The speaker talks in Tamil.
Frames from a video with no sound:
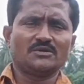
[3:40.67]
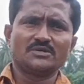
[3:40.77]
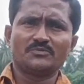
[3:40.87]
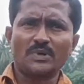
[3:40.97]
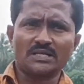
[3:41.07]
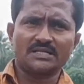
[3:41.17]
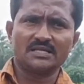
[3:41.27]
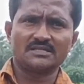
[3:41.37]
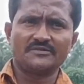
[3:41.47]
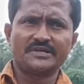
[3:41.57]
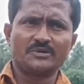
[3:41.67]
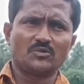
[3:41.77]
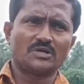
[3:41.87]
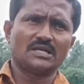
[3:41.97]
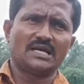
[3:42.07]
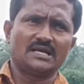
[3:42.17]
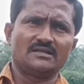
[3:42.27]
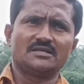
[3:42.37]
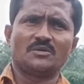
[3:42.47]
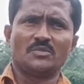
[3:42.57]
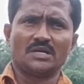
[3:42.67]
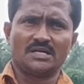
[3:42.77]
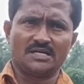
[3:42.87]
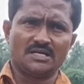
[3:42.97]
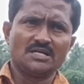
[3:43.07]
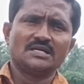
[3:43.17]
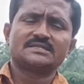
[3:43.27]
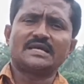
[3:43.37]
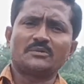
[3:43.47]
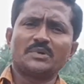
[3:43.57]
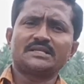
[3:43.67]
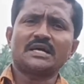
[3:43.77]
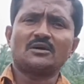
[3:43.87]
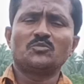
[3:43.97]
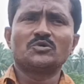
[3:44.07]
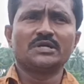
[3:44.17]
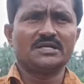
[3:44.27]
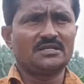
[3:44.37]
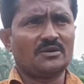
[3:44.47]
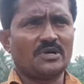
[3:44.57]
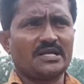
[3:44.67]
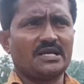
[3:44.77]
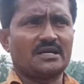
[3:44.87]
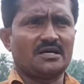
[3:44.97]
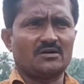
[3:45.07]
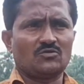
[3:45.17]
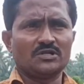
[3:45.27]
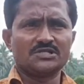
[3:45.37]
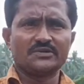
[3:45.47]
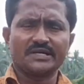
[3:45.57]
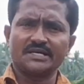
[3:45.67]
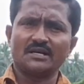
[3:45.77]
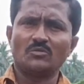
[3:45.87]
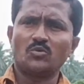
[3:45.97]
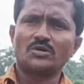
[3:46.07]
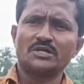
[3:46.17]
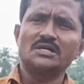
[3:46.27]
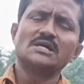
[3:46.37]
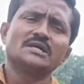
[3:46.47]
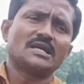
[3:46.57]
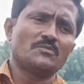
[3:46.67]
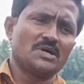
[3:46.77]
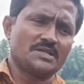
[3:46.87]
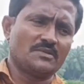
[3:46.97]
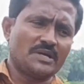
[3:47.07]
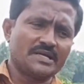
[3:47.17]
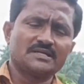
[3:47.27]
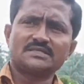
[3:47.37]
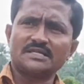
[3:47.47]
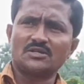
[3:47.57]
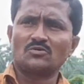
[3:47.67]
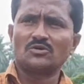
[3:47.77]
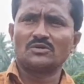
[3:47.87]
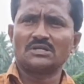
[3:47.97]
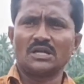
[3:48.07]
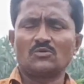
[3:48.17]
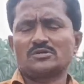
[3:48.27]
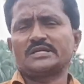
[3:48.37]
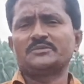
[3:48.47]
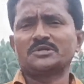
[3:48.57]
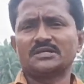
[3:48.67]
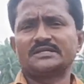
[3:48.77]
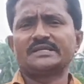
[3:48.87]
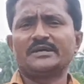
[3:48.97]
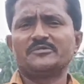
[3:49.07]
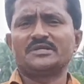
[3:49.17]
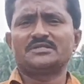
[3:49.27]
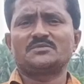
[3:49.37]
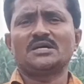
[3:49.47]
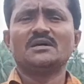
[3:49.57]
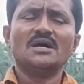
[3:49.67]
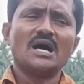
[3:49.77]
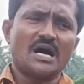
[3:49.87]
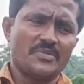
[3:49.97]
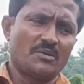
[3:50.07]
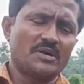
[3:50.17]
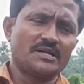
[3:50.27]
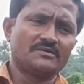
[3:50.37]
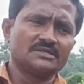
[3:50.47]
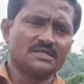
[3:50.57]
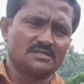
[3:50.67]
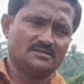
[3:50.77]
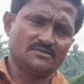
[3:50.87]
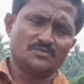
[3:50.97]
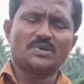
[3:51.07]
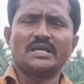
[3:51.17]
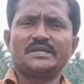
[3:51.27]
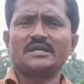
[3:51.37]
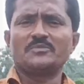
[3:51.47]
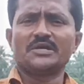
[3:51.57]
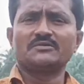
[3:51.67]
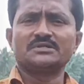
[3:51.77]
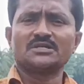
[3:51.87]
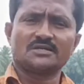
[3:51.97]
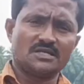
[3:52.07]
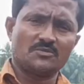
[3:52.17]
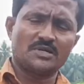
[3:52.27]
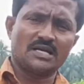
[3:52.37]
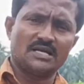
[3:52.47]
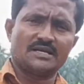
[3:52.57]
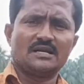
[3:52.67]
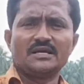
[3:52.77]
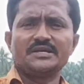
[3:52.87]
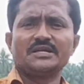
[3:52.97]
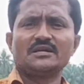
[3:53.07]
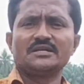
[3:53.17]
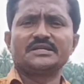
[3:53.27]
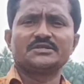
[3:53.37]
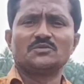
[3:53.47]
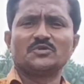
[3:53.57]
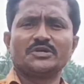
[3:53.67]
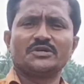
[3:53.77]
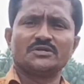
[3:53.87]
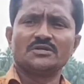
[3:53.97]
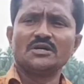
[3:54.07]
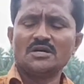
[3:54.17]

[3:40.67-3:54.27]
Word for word: இது பக்கத்தில் இருந்தால் வெட்டி போட்டுக்கலாம் அல்லது நம்ம சனப்பை தக்கப்பூண்டு இந்த மாதிரியான கொழிஞ்சி வகைகளை போட்டு நம்ம அந்த மண்ணுக்கு சத்தை கொண்டு வந்தலாம் ஒரு டைமுக்கு ரெண்டு டைம் வச்சோம்னா அந்த மண் வந்து பழைய நிலைமைக்கு வந்தது நம்மளால் நல்ல ஈல்டு எடுக்க முடியும்